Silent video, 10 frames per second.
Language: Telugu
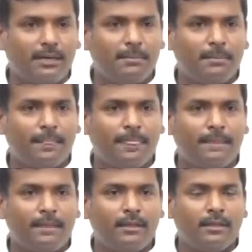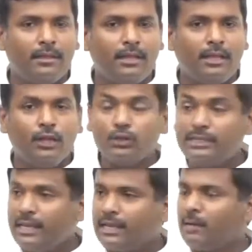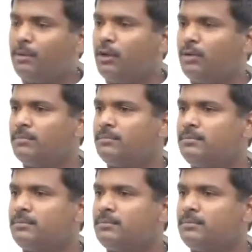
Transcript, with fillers: కానీ ఈరోజు ఈ క్రమంలో